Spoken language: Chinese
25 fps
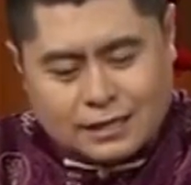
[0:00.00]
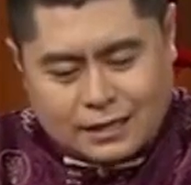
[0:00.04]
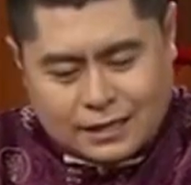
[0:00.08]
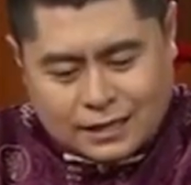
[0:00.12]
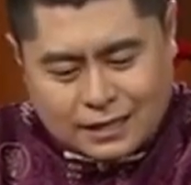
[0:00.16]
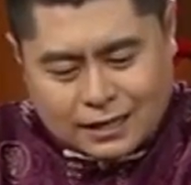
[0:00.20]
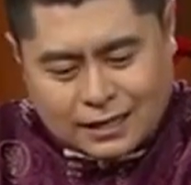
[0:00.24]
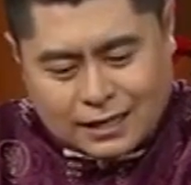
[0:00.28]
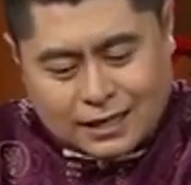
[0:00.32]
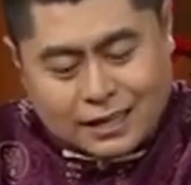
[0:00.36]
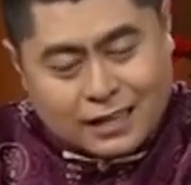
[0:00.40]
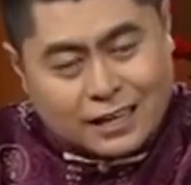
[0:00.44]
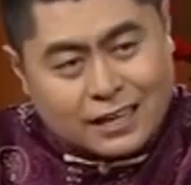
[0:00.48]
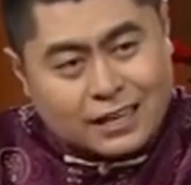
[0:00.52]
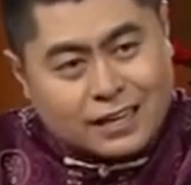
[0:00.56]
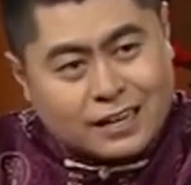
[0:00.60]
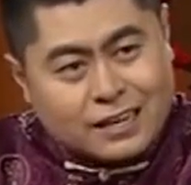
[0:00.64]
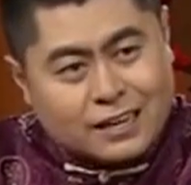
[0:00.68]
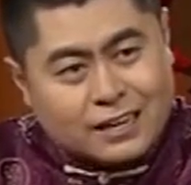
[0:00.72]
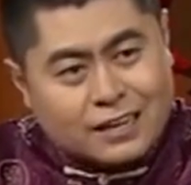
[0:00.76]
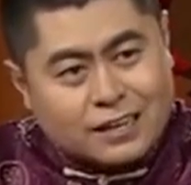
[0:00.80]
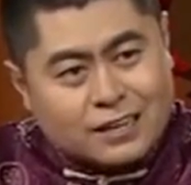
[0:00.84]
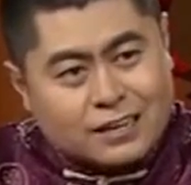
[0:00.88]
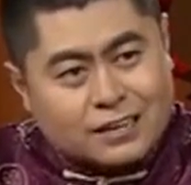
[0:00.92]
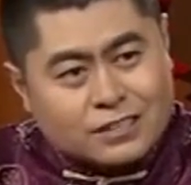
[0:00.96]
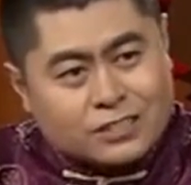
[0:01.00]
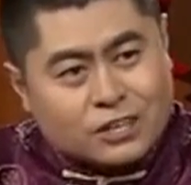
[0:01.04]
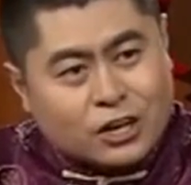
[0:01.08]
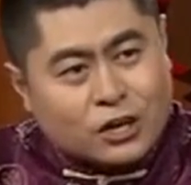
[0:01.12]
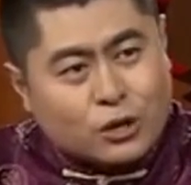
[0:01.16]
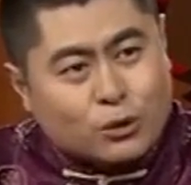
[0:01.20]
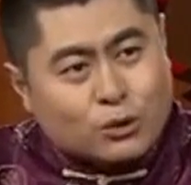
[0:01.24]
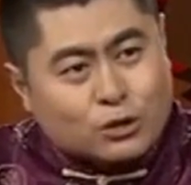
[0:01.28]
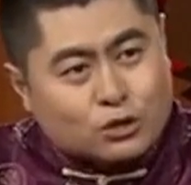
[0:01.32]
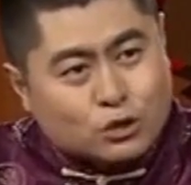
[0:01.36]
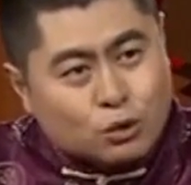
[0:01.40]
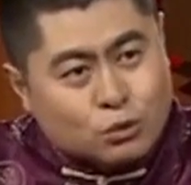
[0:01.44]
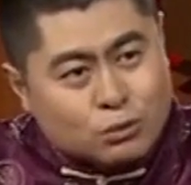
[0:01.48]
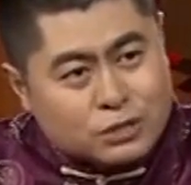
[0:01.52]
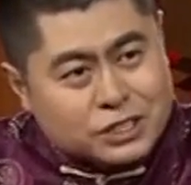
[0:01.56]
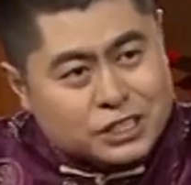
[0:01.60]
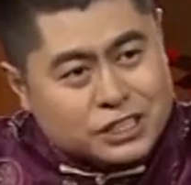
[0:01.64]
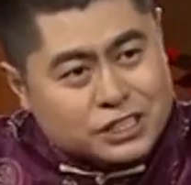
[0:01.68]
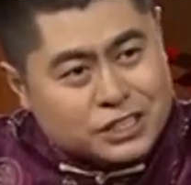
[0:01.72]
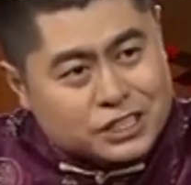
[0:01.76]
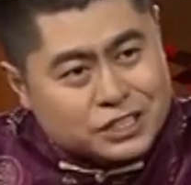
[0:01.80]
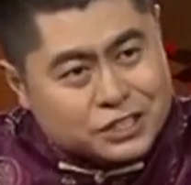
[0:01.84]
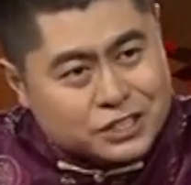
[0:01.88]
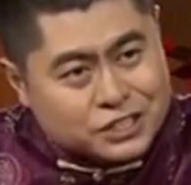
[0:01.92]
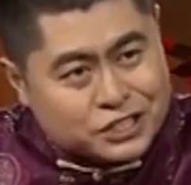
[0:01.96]
呃，这儿有个东西，
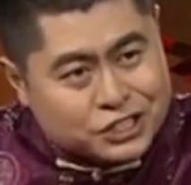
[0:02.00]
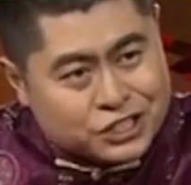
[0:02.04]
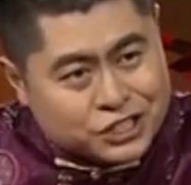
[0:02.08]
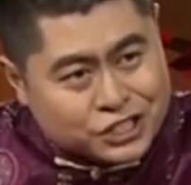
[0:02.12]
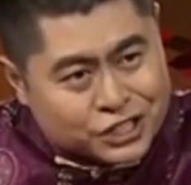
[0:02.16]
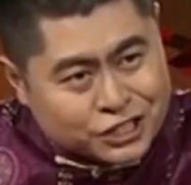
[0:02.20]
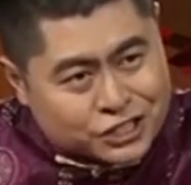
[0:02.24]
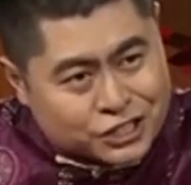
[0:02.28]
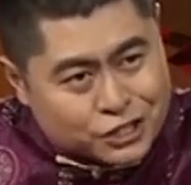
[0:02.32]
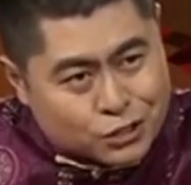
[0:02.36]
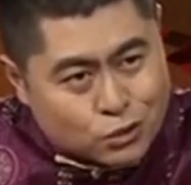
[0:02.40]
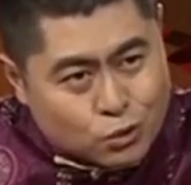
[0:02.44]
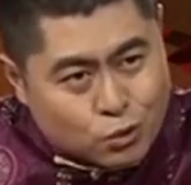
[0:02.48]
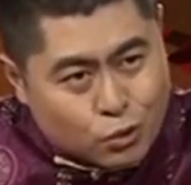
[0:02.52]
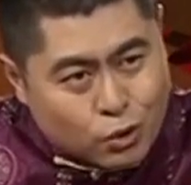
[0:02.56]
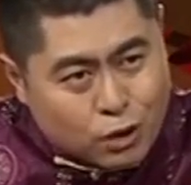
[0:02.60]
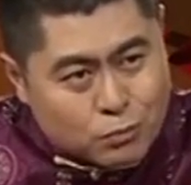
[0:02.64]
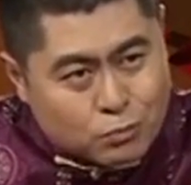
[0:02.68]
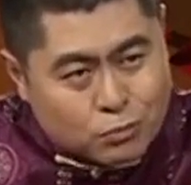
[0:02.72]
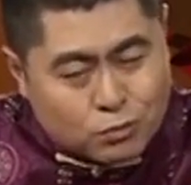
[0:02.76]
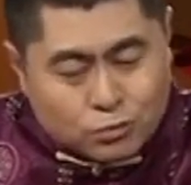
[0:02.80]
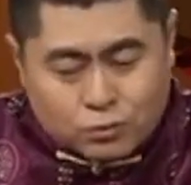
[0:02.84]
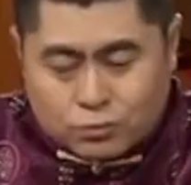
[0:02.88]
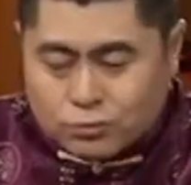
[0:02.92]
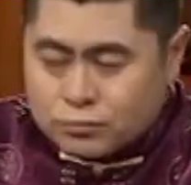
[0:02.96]
请您过目。